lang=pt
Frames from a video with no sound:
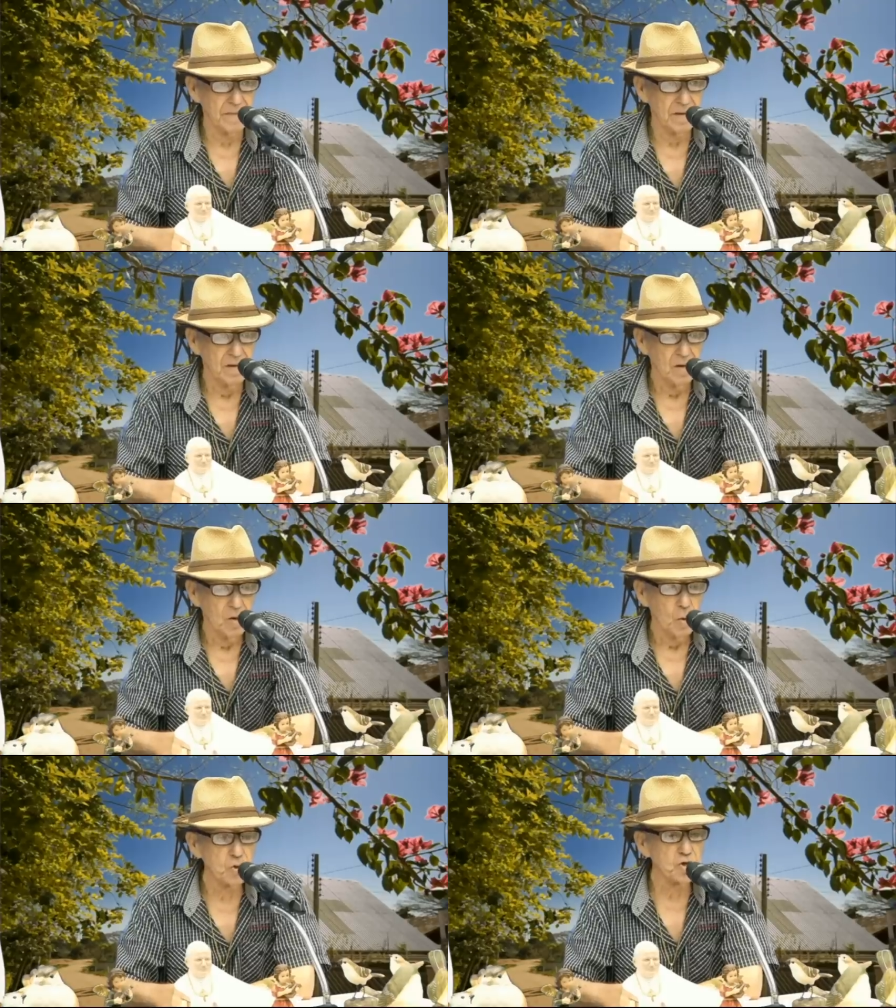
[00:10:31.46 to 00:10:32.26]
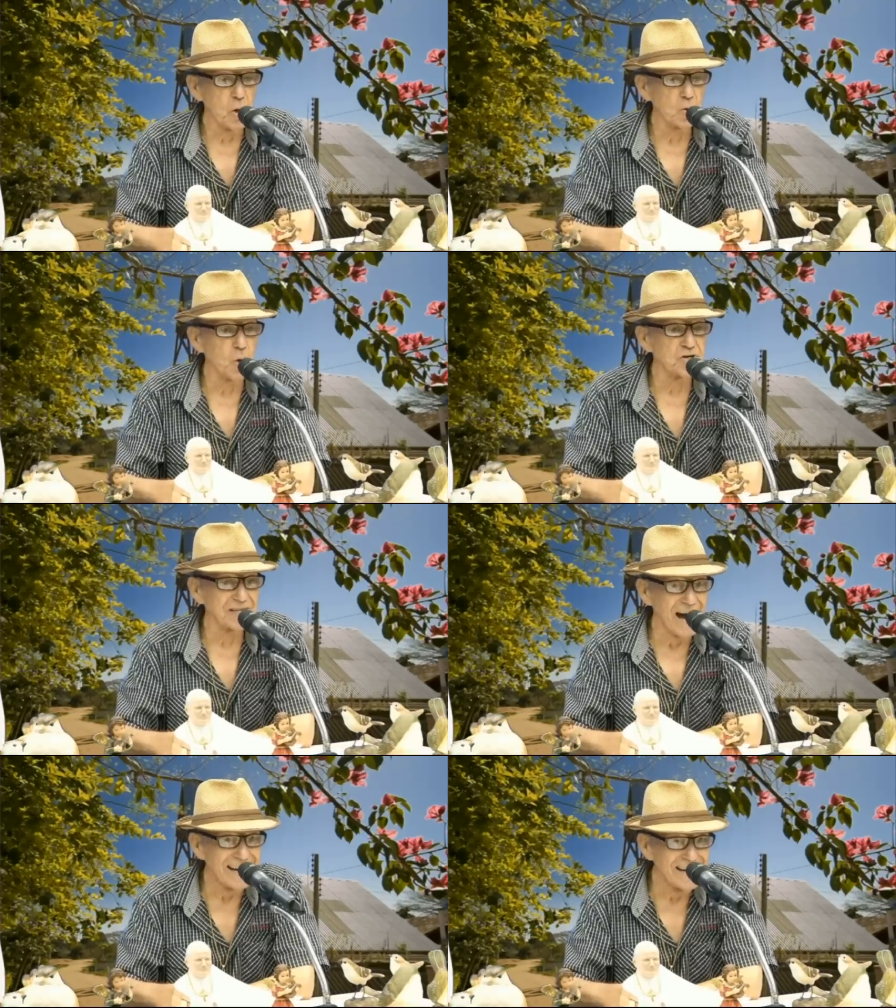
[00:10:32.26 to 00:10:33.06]
O senhor
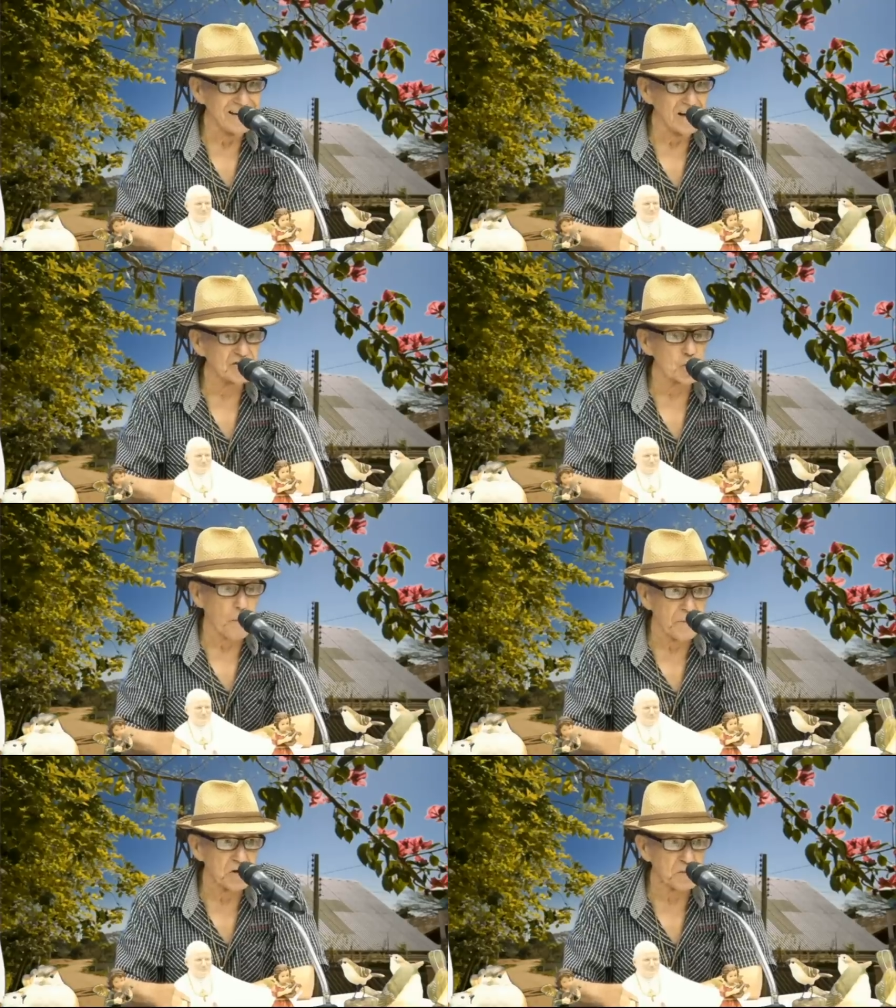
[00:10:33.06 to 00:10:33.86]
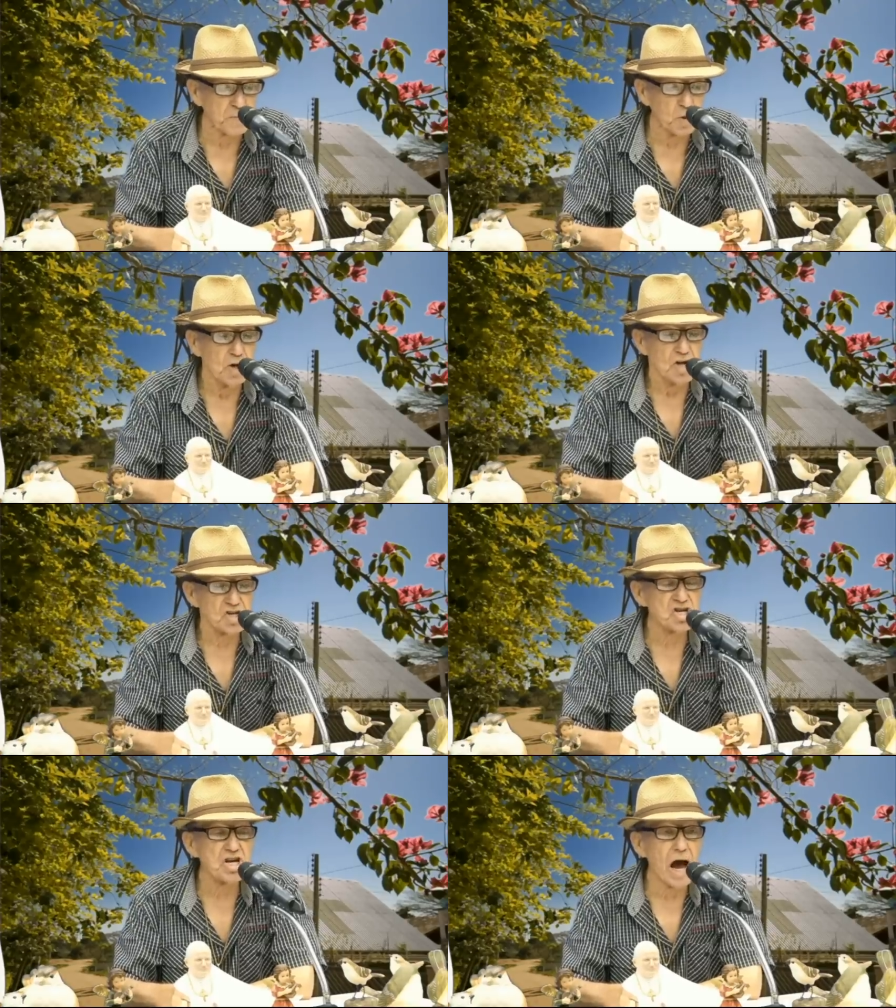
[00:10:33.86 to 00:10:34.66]
gostaria, seu bispo, tirar
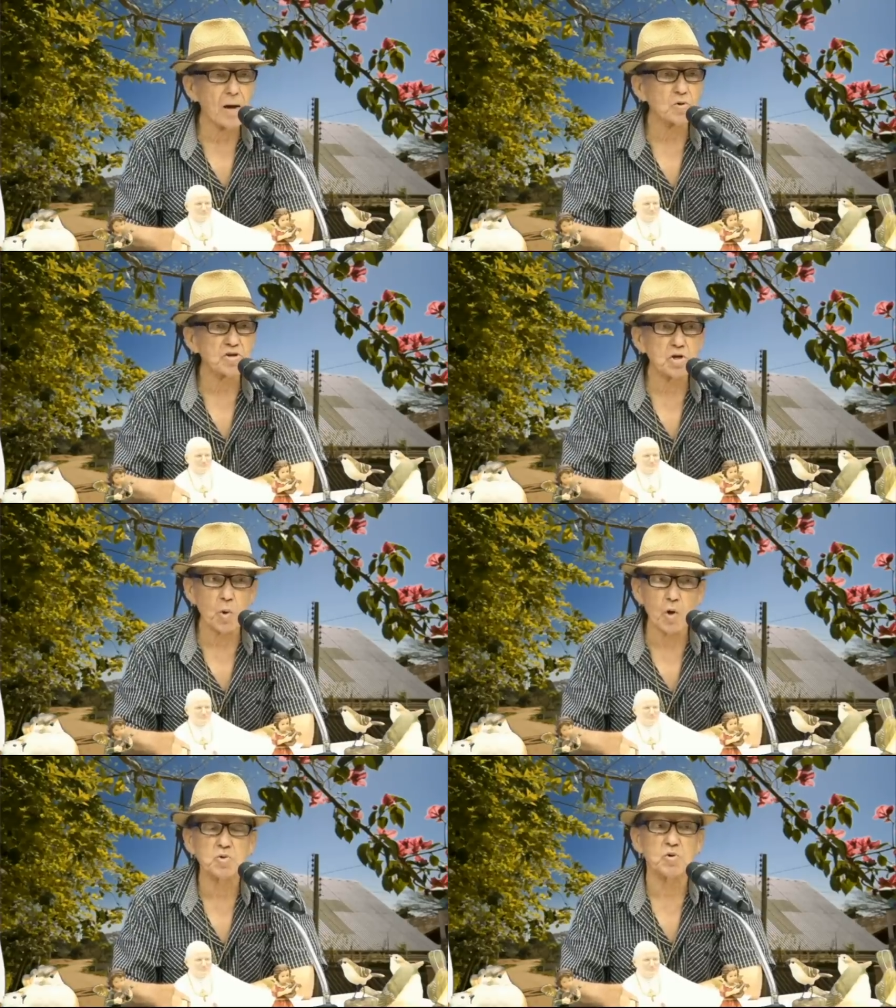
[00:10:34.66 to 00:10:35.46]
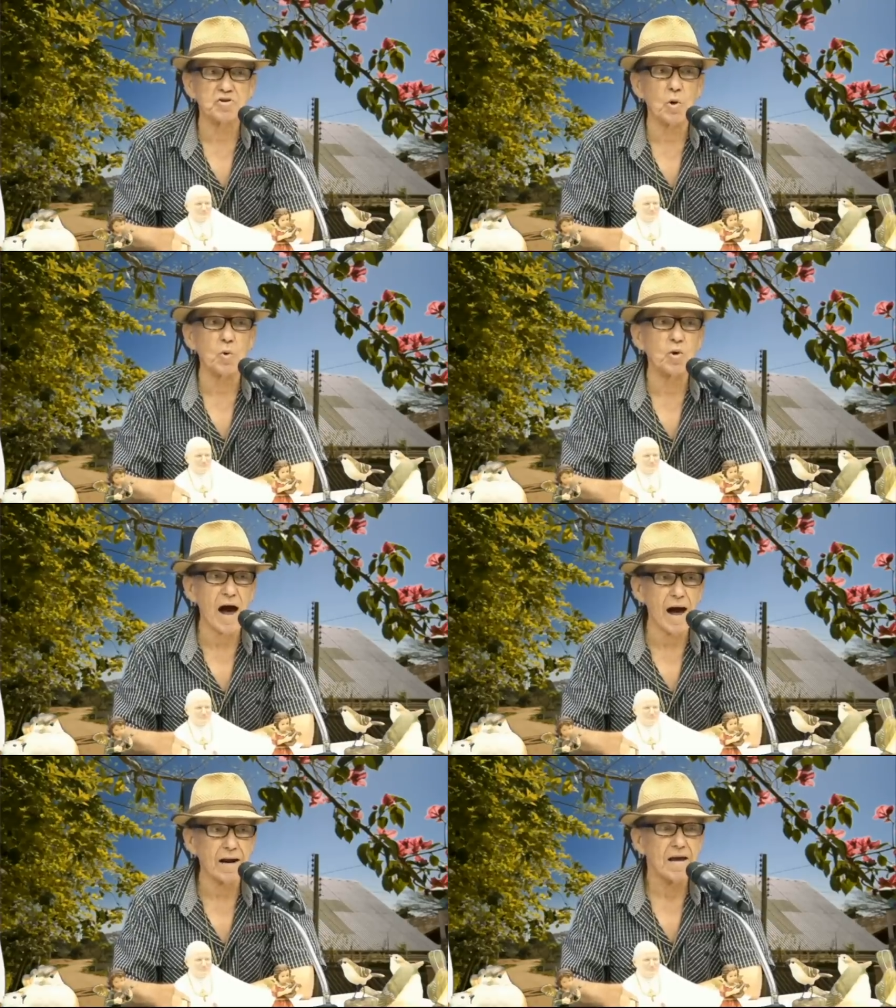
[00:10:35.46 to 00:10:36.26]
o senhor do seu lugar
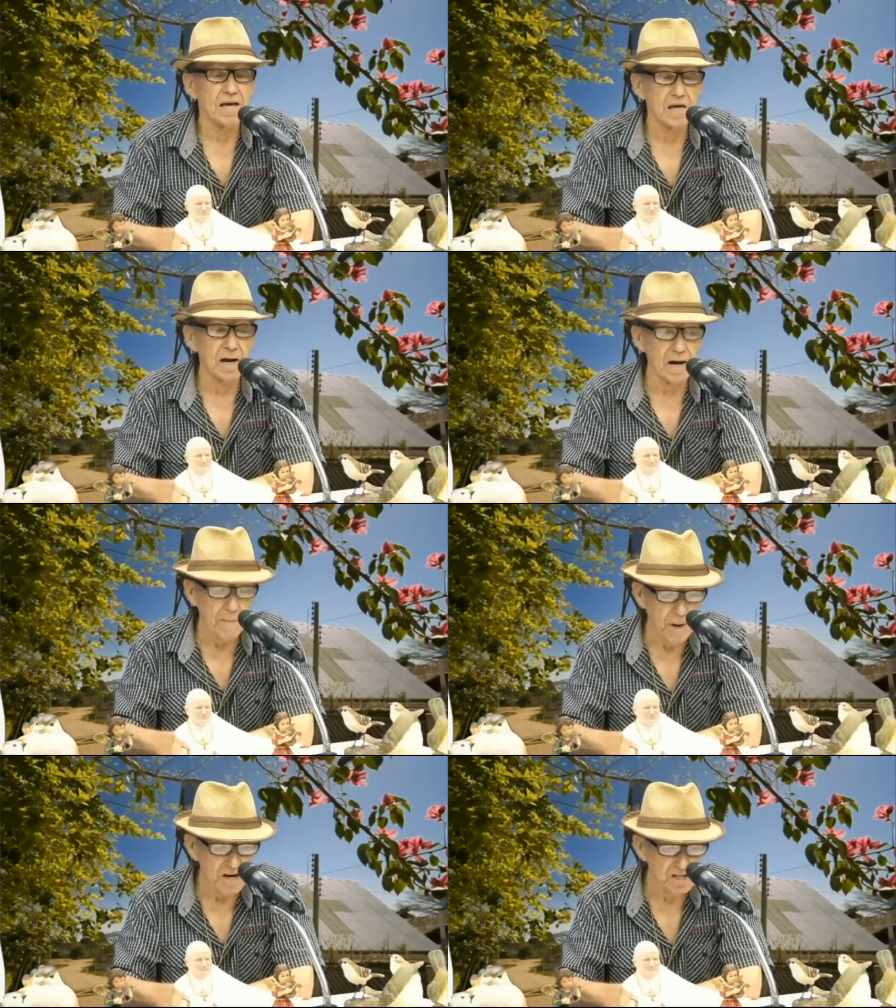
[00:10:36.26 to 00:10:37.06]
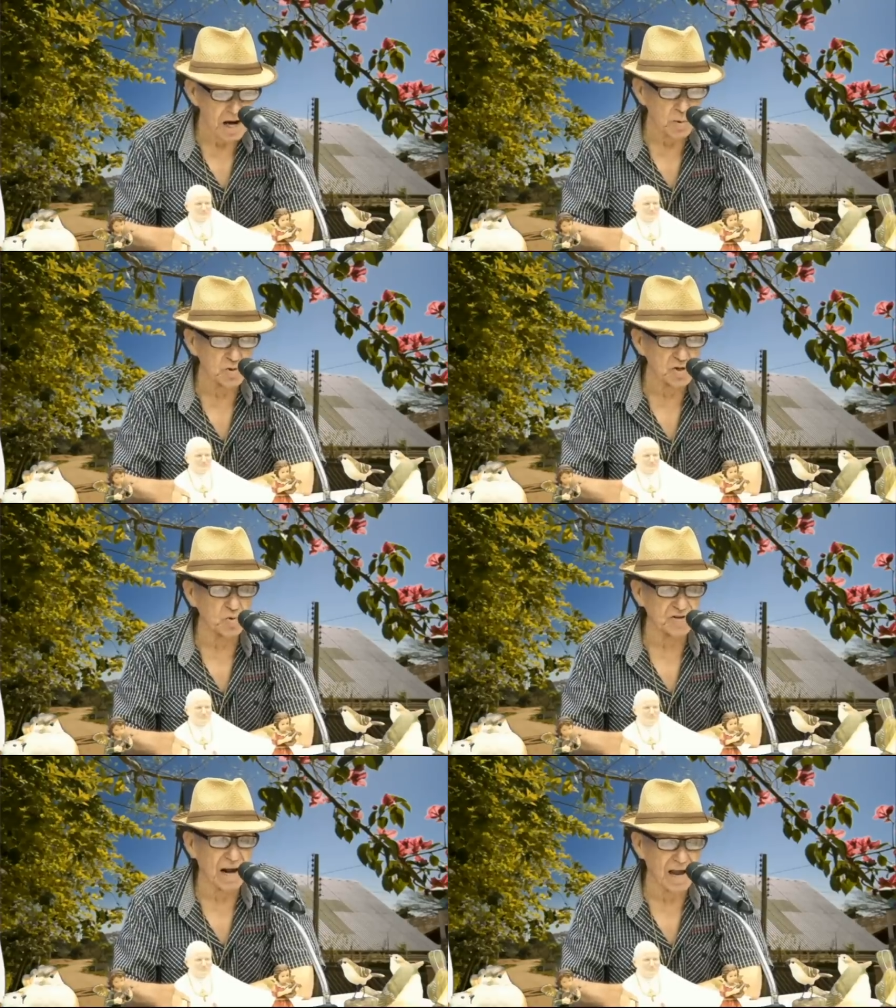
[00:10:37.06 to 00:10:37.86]
e rebaixar o seu
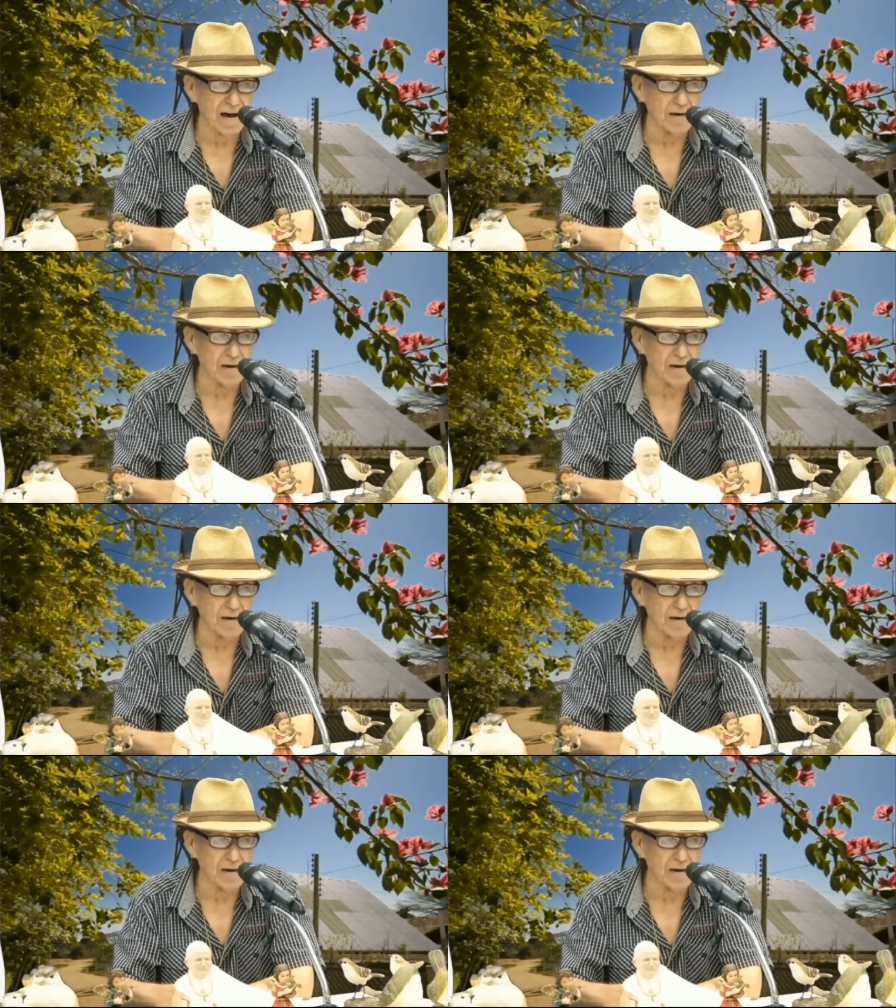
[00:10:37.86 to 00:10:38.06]
salário?